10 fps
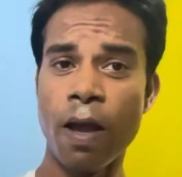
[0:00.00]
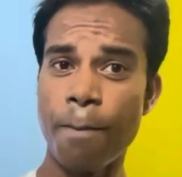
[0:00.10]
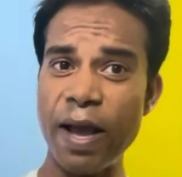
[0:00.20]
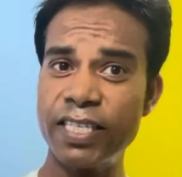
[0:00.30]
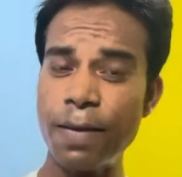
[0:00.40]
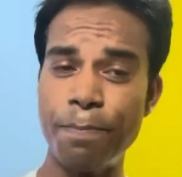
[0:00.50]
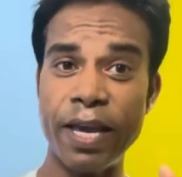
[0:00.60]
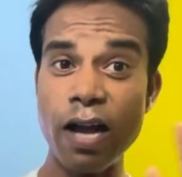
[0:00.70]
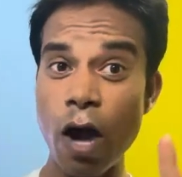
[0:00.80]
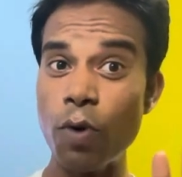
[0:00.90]
मैं इसे
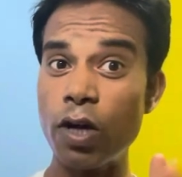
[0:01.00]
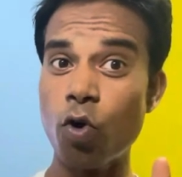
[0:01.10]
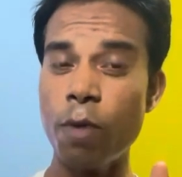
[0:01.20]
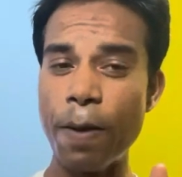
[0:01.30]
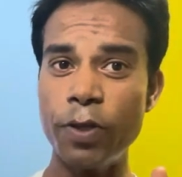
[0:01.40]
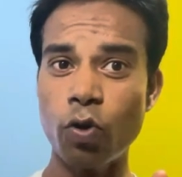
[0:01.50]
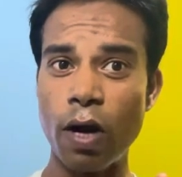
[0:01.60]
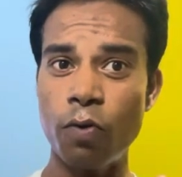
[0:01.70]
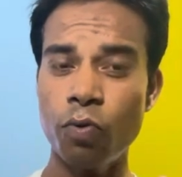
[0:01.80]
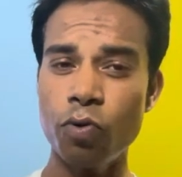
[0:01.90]
भीगा हुआ रोड पे भी दौड़ा
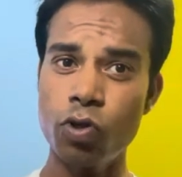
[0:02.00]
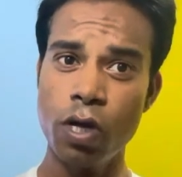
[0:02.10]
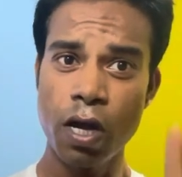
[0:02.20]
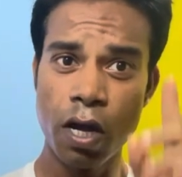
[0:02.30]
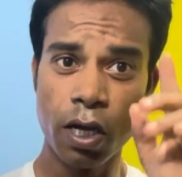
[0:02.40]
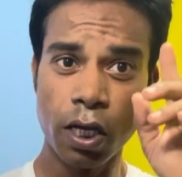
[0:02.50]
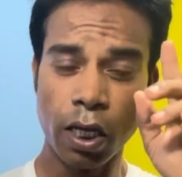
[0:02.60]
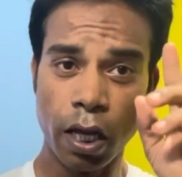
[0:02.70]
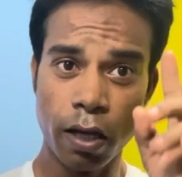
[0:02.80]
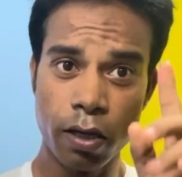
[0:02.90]

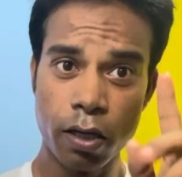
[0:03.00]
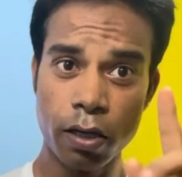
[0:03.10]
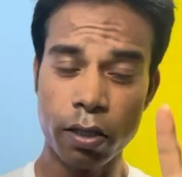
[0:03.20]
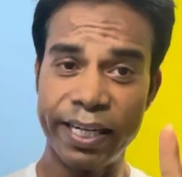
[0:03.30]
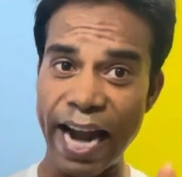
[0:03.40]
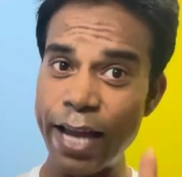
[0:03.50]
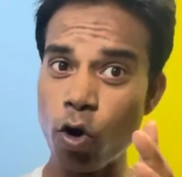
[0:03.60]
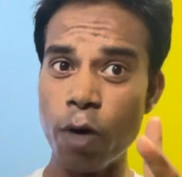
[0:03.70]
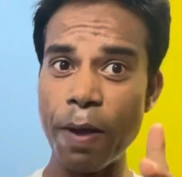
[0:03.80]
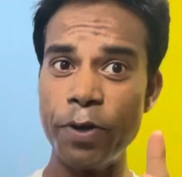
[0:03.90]
हूं ड्राई
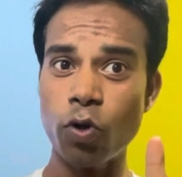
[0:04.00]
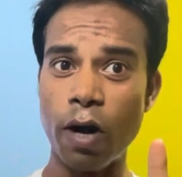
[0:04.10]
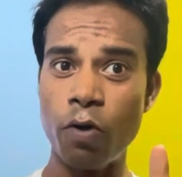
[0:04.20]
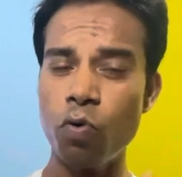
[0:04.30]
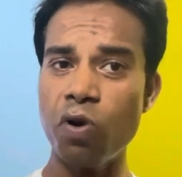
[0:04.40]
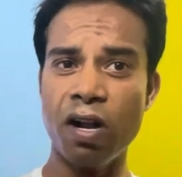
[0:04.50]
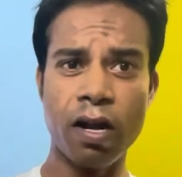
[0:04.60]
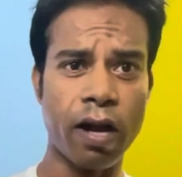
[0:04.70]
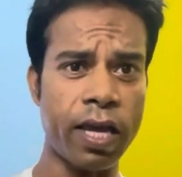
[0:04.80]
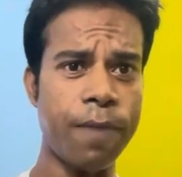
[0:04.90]
रोड पे भी दौड़ा हूं
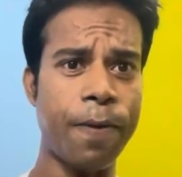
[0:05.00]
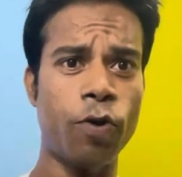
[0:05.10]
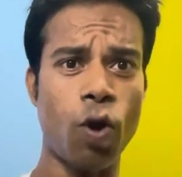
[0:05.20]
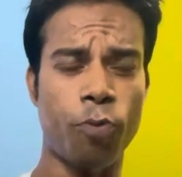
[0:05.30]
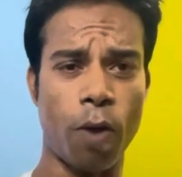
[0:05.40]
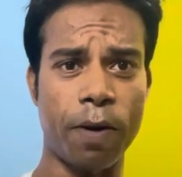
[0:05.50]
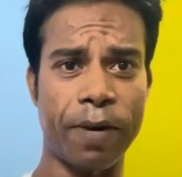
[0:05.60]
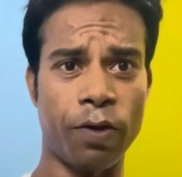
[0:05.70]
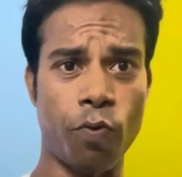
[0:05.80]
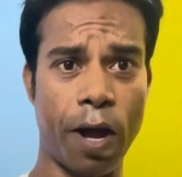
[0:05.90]
कहीं पे भी कोई प्रॉब्लम
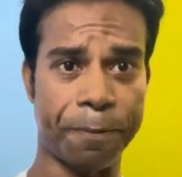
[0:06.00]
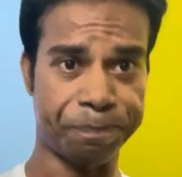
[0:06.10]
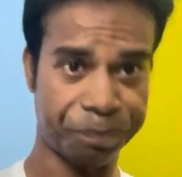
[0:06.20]
नहीं हुआ है